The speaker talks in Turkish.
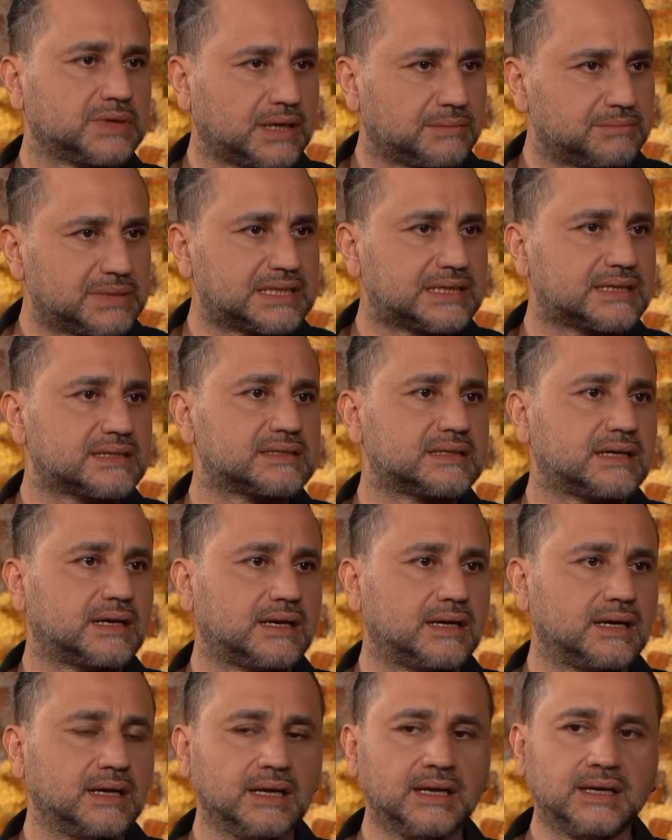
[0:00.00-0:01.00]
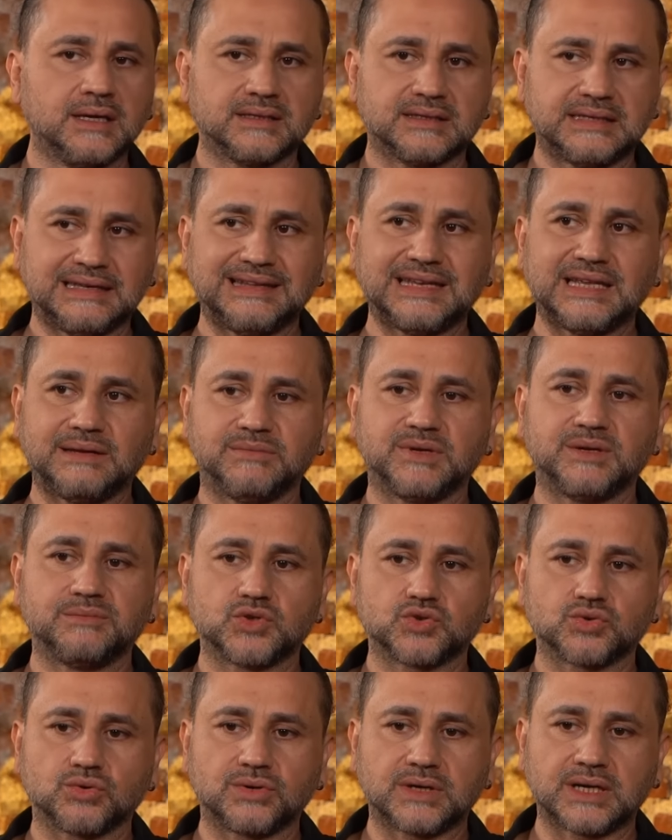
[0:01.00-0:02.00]
Yani bir kez daha
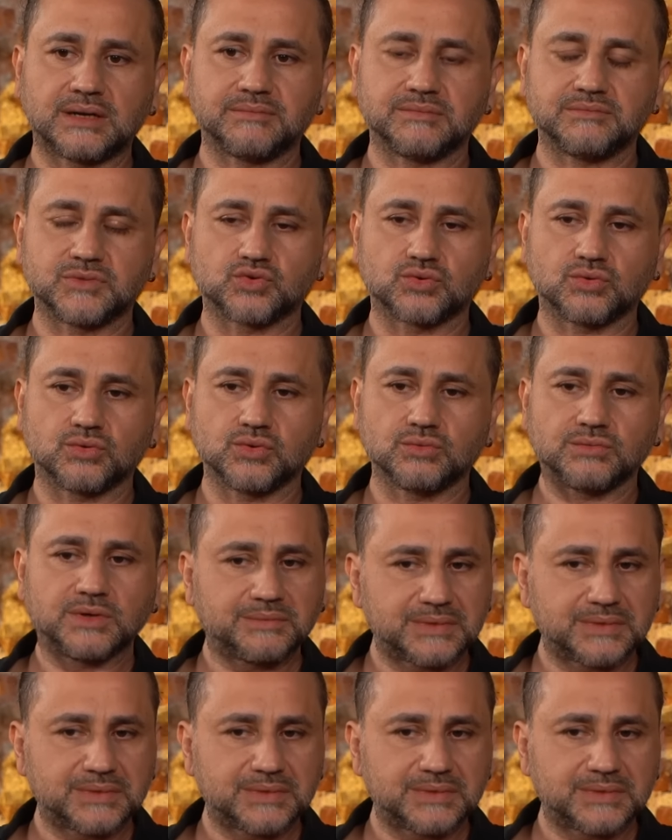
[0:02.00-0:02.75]
deneyimlemiş, öğrenmiş oldum.